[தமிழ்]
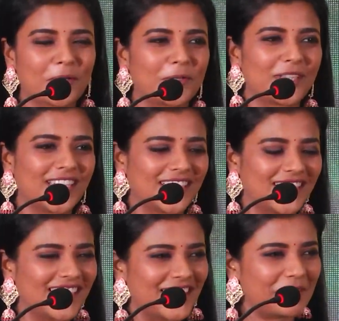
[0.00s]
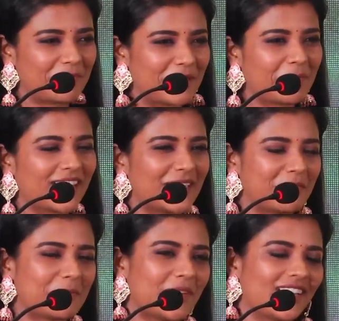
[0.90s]
பண்ணோம் நீங்கள் இல்லை இப்படி பண்ணுங்கள்
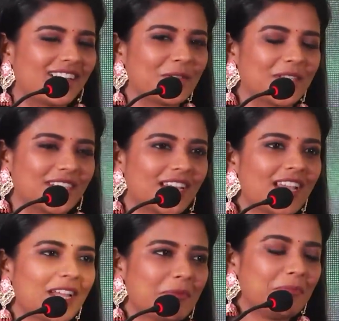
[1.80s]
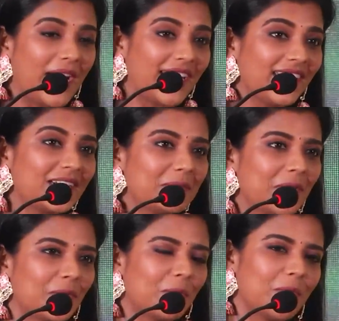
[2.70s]
அப்படி பண்ணுங்கன்னு ஒரு
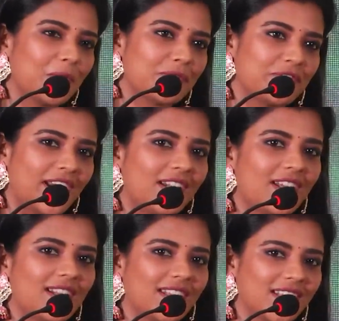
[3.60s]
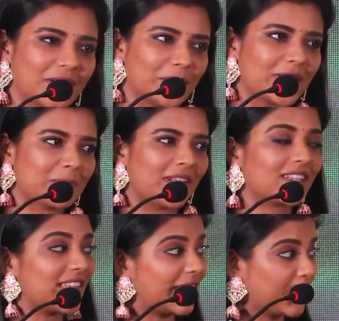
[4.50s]
பயங்கரமாக ரொம்ப ஒரு ஃப்ரெண்டாக நிறைய அட்வைஸ்
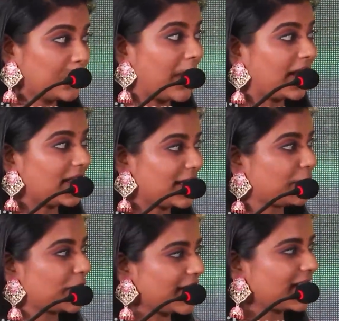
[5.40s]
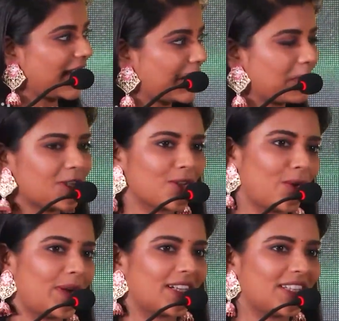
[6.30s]
பண்ணிக்க தேங்க்யூ பாலாஜி ஃபார் தட் நிறைய பேர்
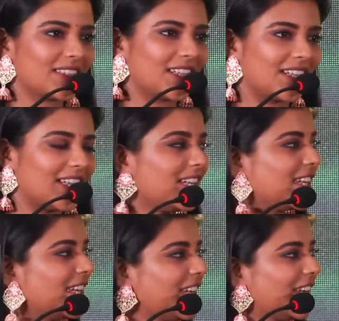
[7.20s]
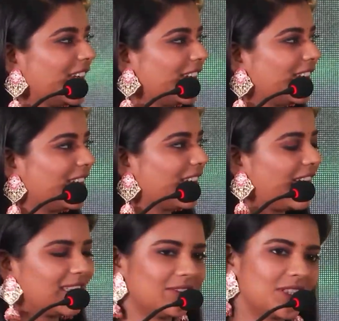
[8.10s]
சொல்லுவாங்களான்னு தெரியல
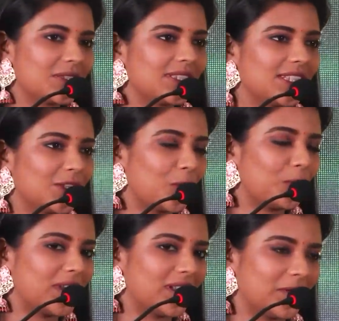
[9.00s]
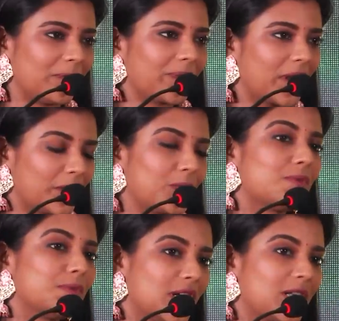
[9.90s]
அந்த விஷயம் வந்து எனக்கு ரொம்ப அவர் கூட
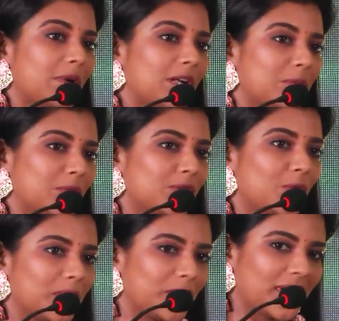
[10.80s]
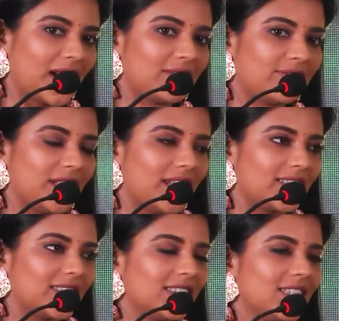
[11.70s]
ஒர்க் பண்ணும்போது ரொம்ப ஒரு நல்ல ஃபீலாக
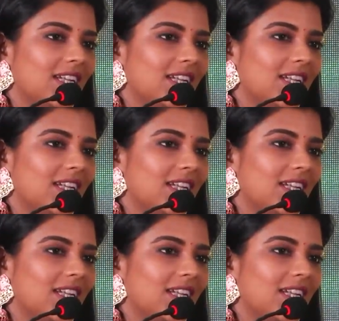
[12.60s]
இருந்தது